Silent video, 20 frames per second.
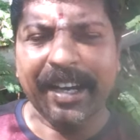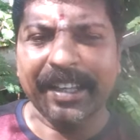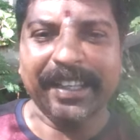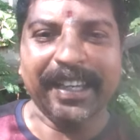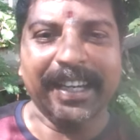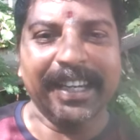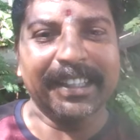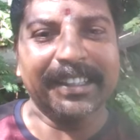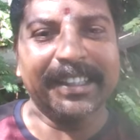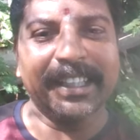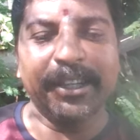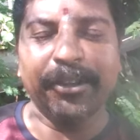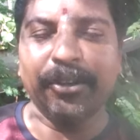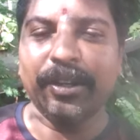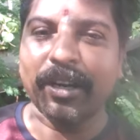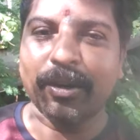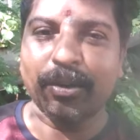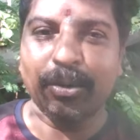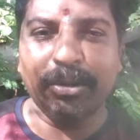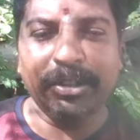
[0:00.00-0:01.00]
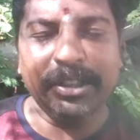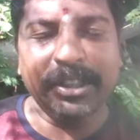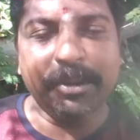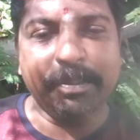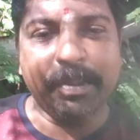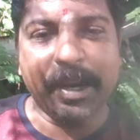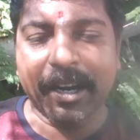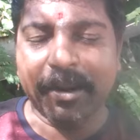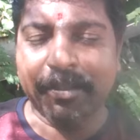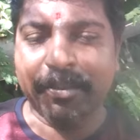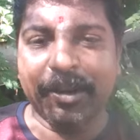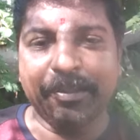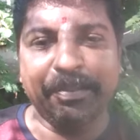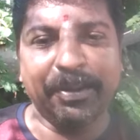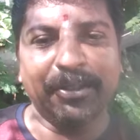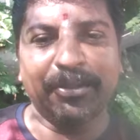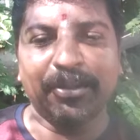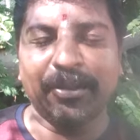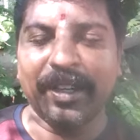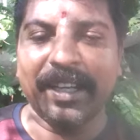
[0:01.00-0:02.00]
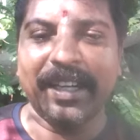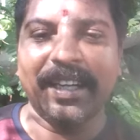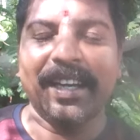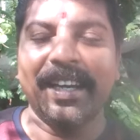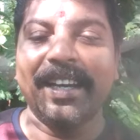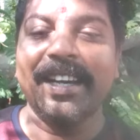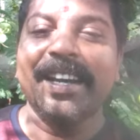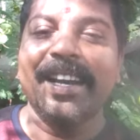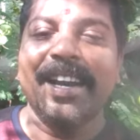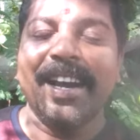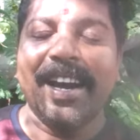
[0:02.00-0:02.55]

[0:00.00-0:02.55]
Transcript: அது எனக்கு தெரியும் நான் குருஜியை பார்க்க போனப்பே சொன்னேன்ல